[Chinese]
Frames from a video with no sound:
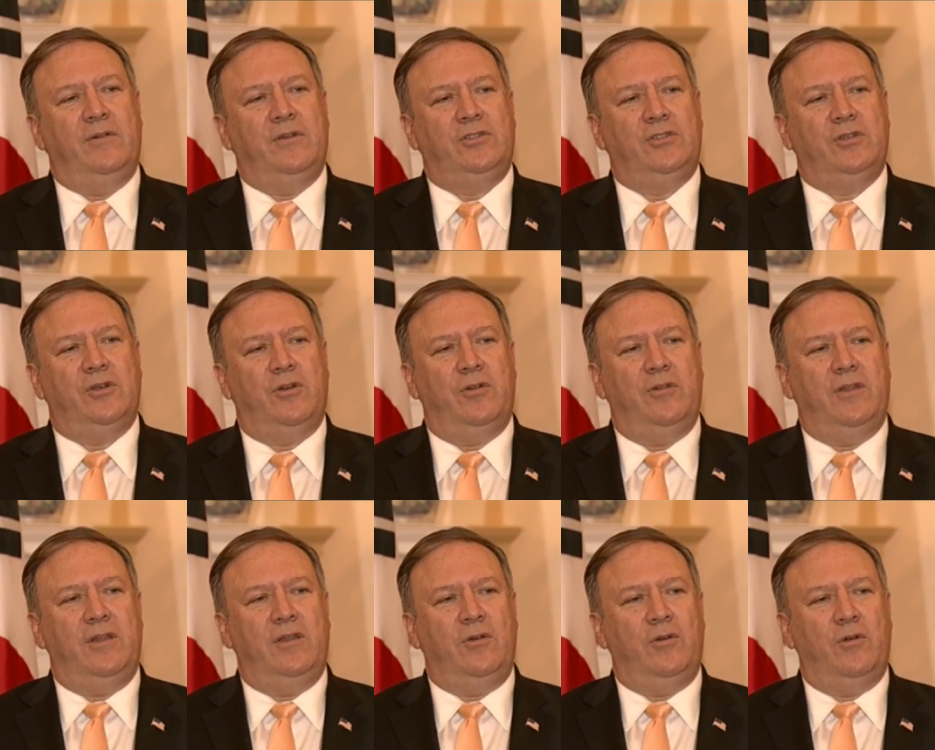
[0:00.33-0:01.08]
美国
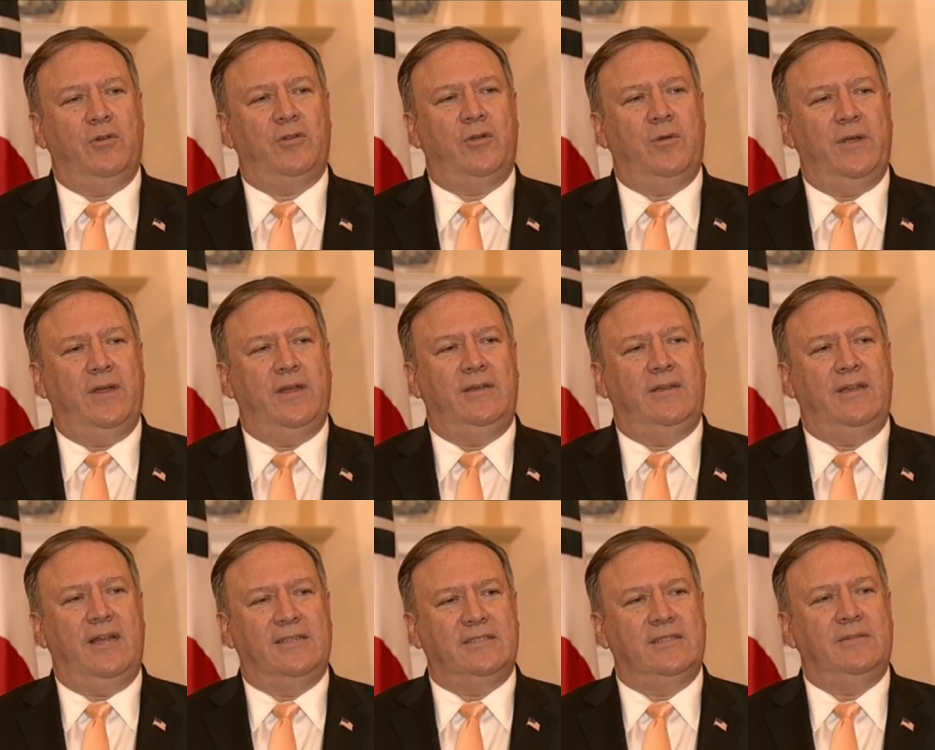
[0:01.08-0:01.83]
国务卿蓬
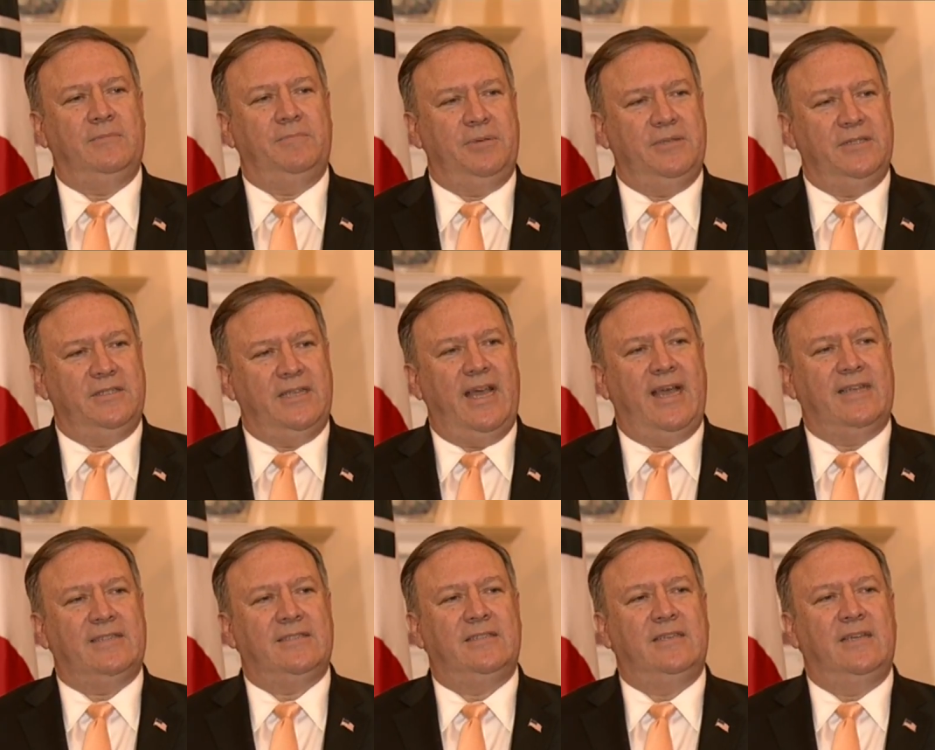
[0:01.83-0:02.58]
佩奥喺
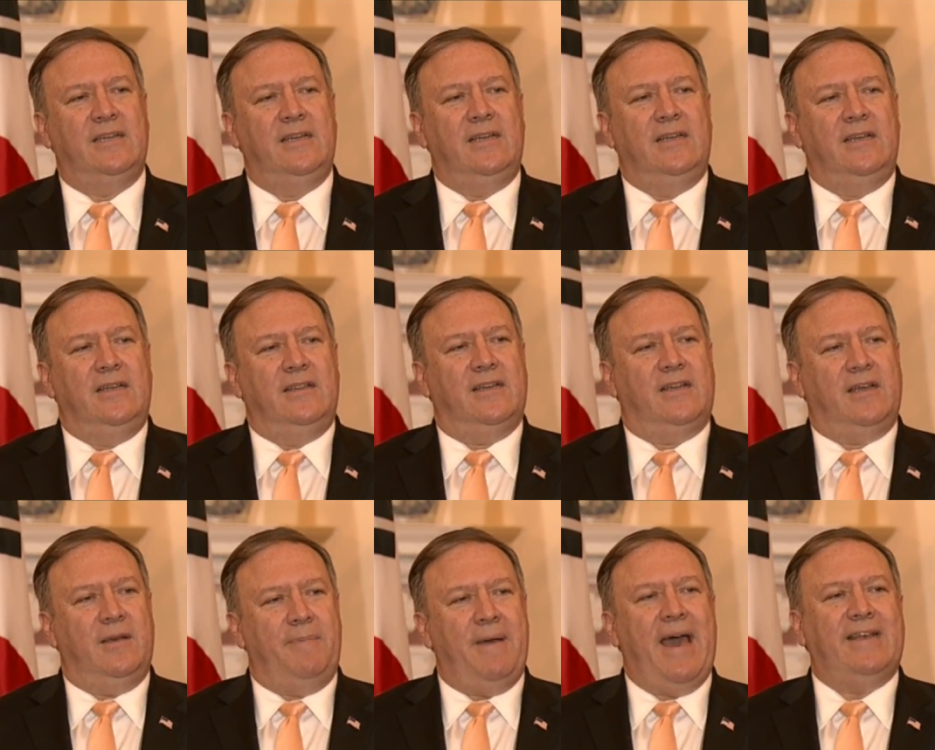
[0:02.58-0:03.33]
星期五表
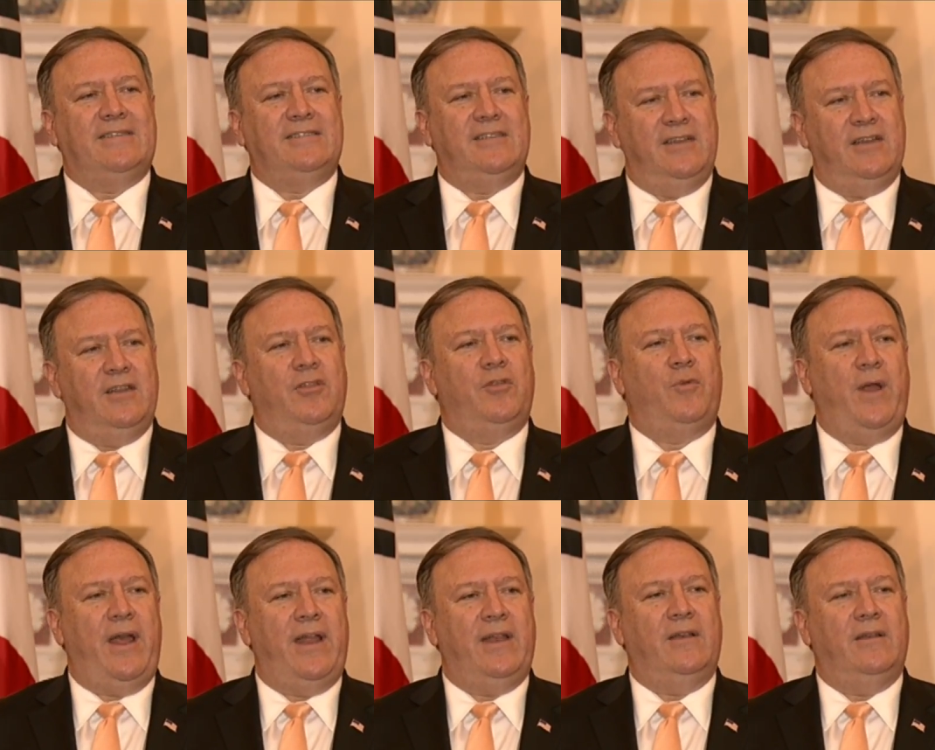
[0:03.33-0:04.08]
示如果
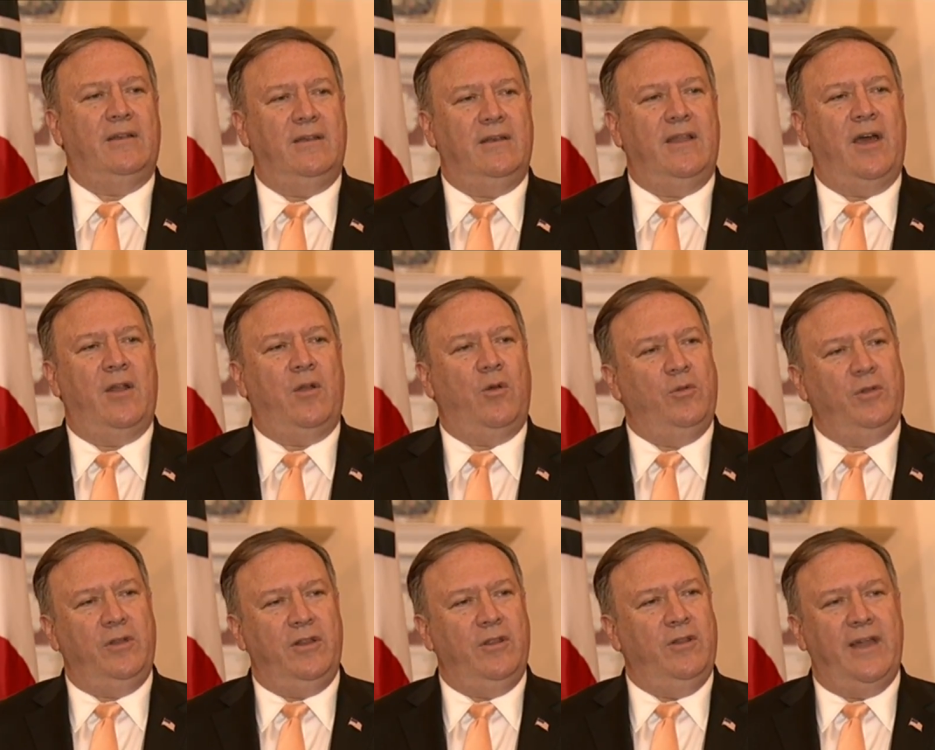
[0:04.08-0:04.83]
北韩放
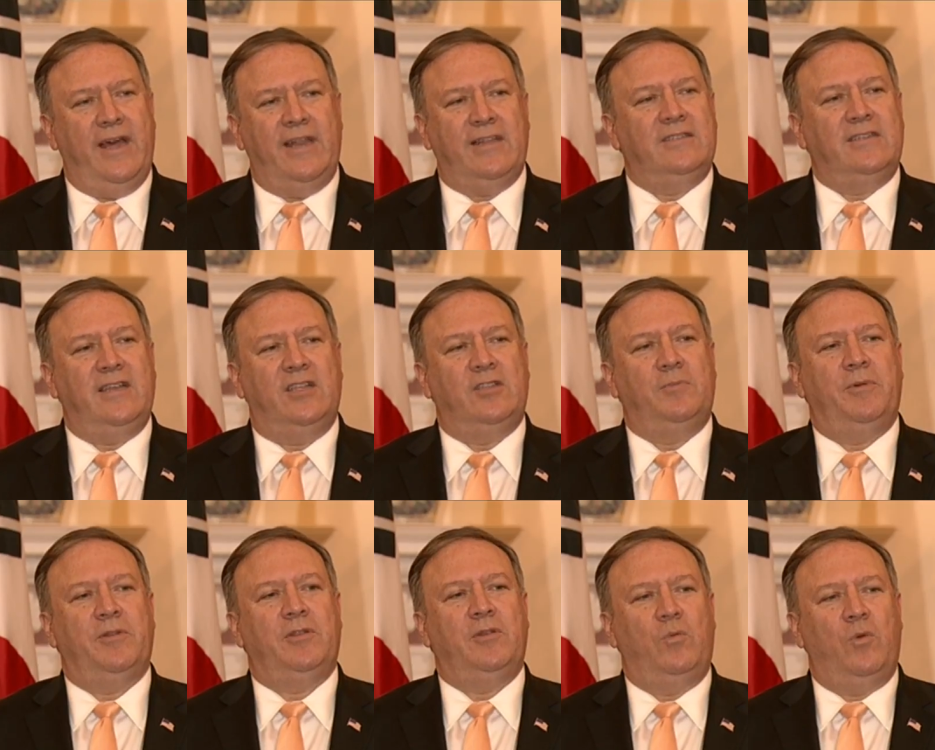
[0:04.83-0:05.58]
弃核武
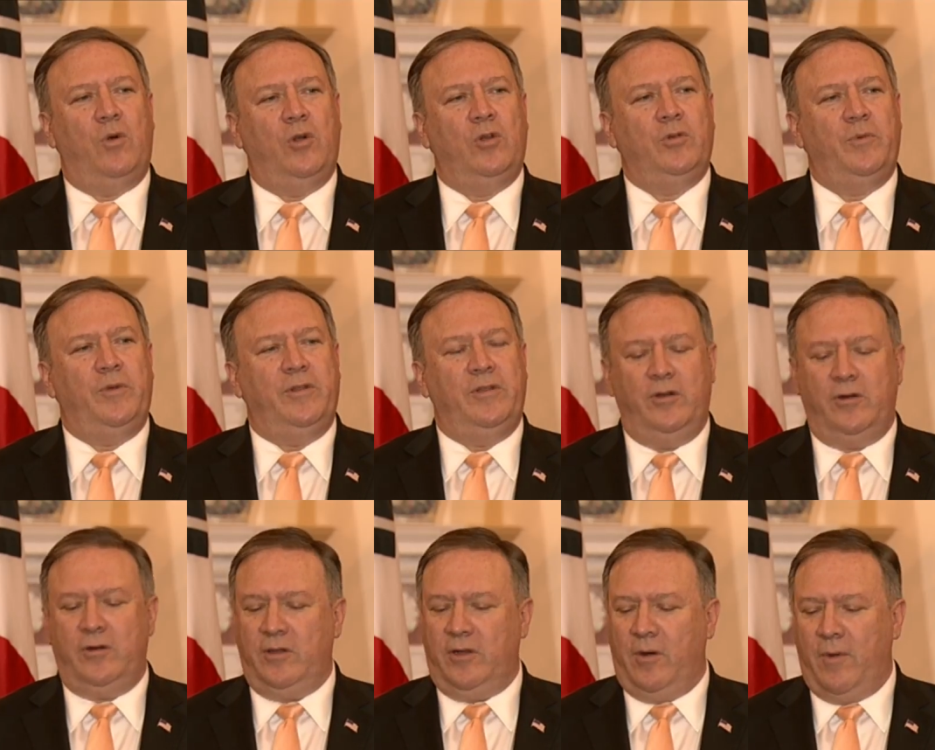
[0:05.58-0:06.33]
器，美国
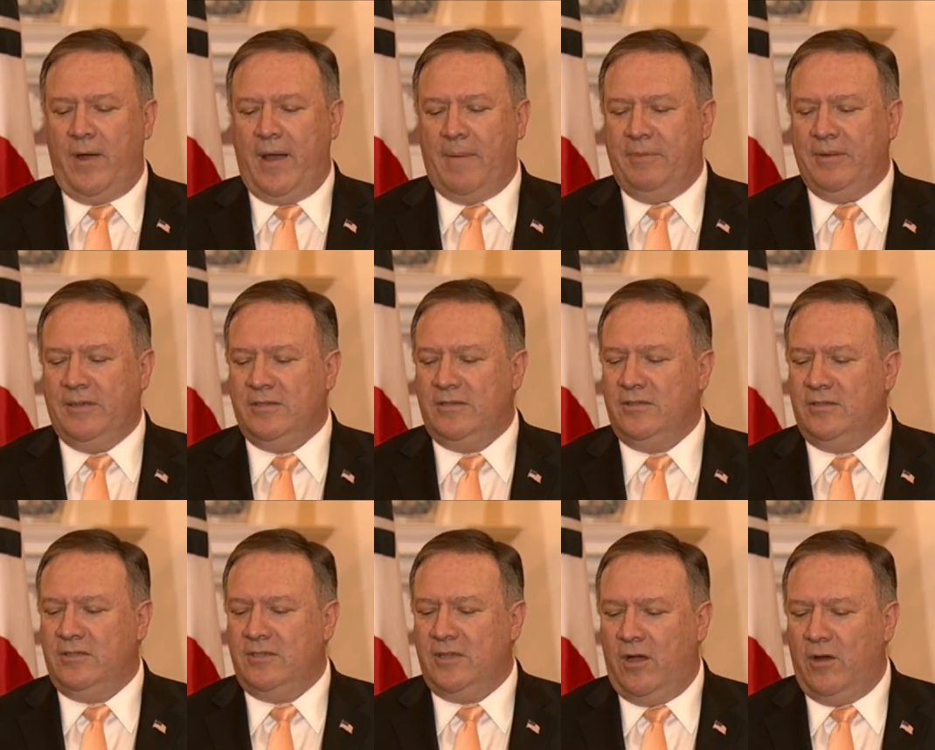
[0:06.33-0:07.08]
愿意帮
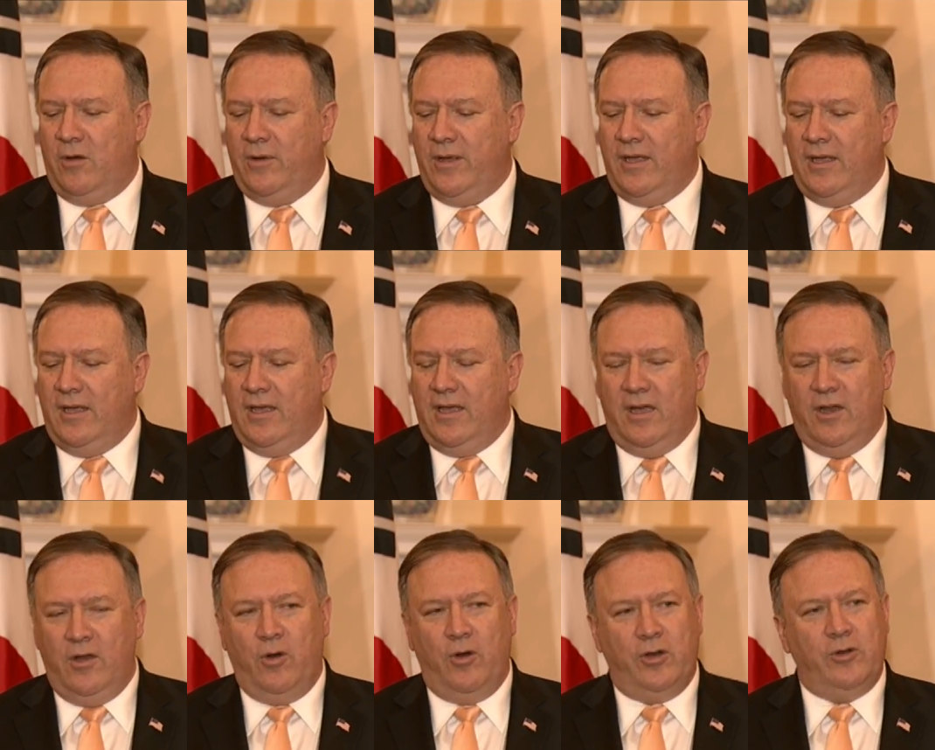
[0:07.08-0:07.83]
助北韩发
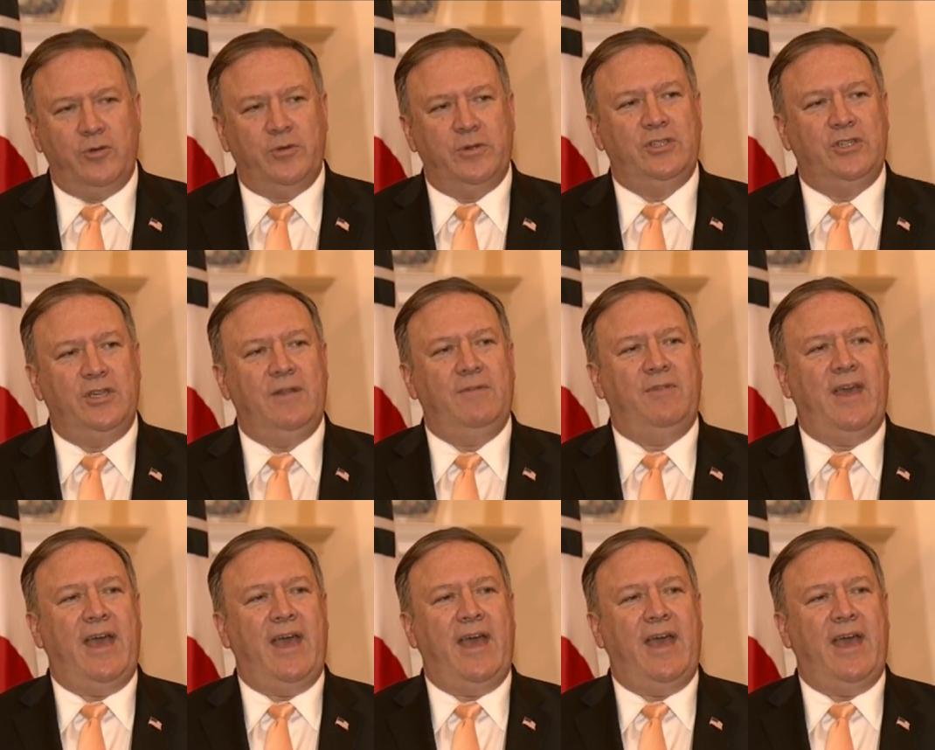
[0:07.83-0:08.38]
展经济。